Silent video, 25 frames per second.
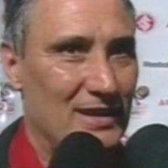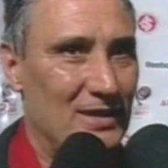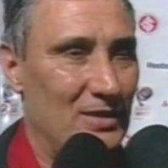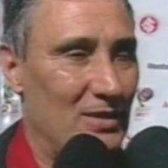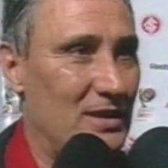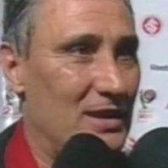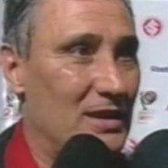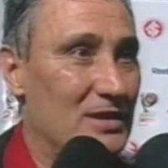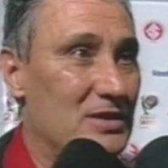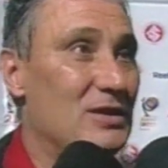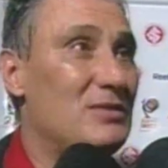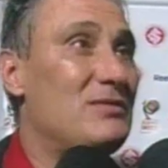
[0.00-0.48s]

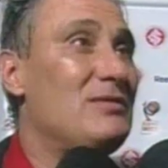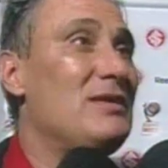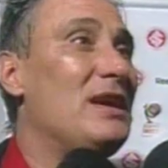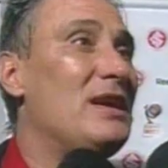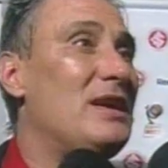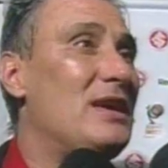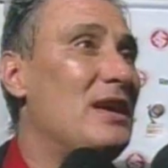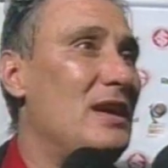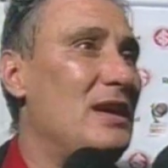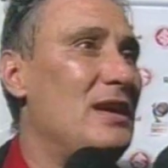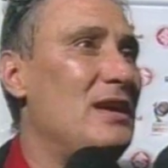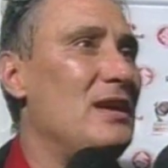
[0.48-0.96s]
Eu acredito
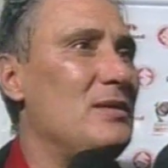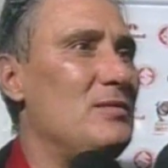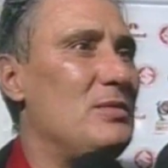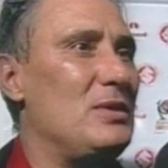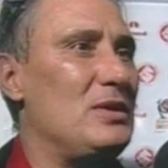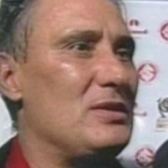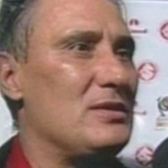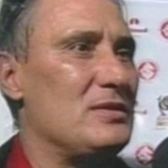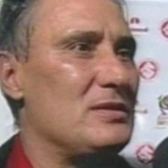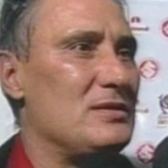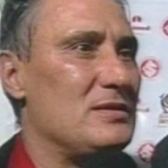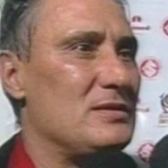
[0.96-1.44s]
em
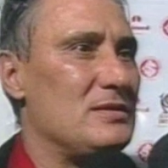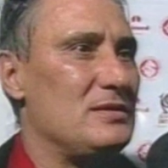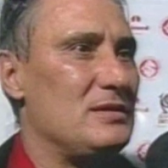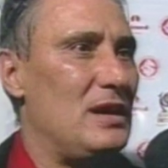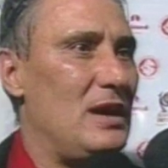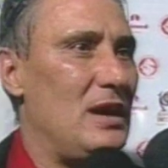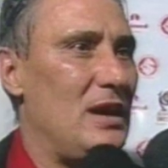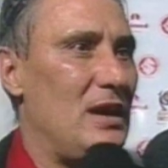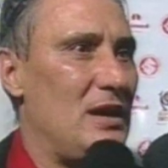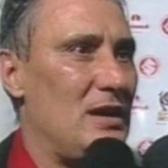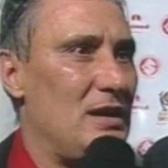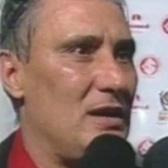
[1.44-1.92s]
equilíbrio.
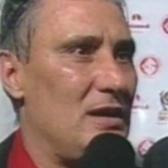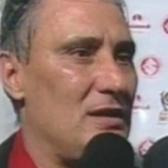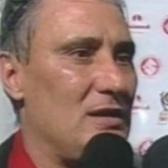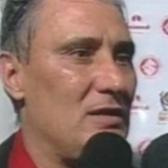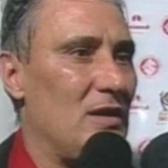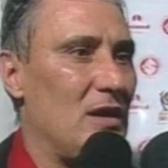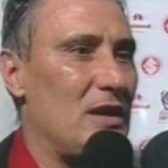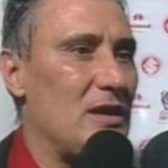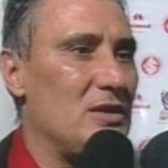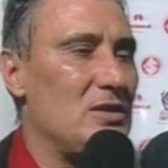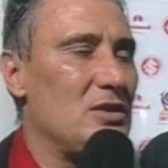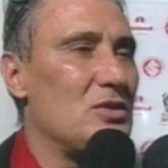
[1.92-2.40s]
Né?
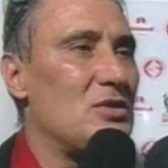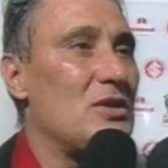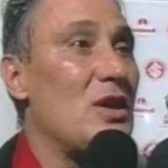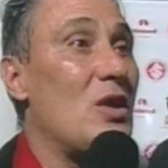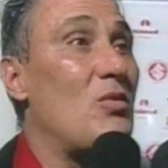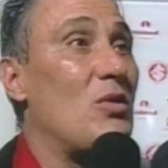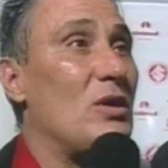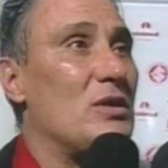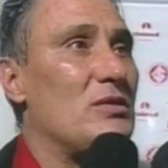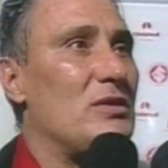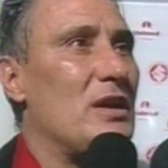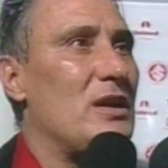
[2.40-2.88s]
Eu acredito
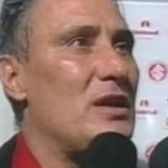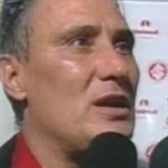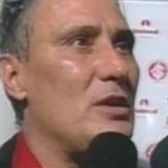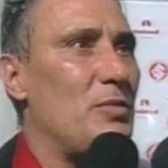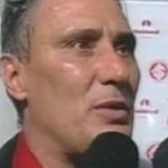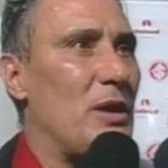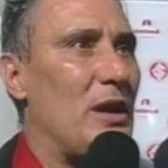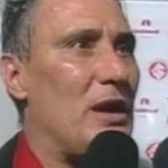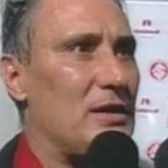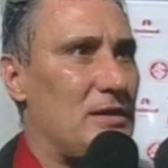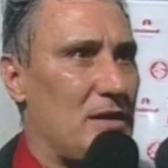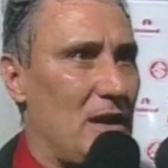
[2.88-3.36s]
que quando a
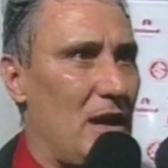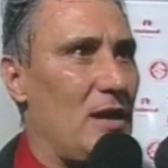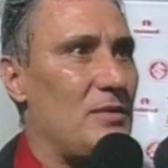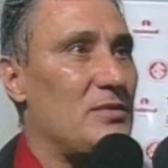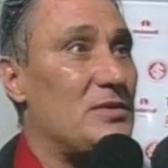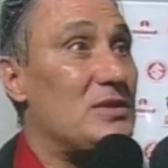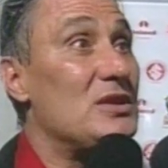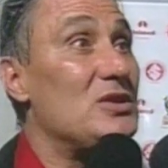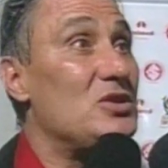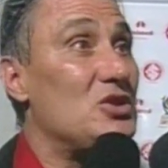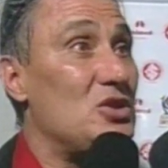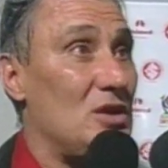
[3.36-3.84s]
equipe ela
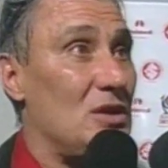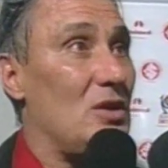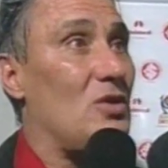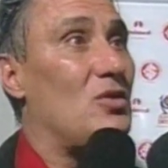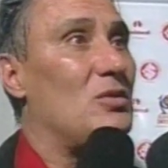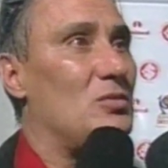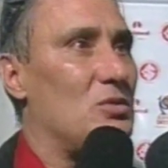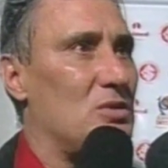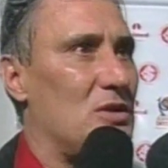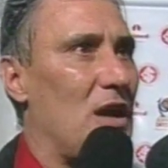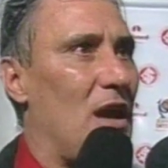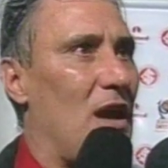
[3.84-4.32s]
estava tá
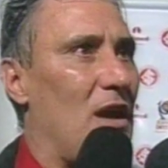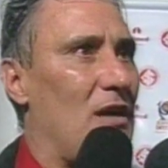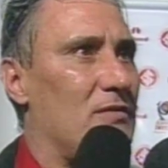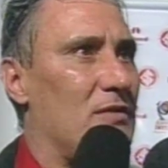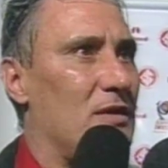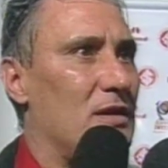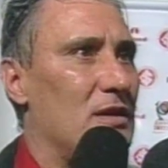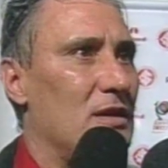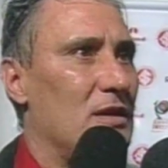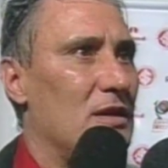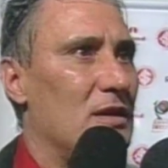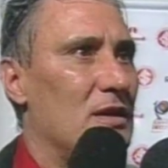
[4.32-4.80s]
sentida como
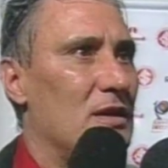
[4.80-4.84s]
estava,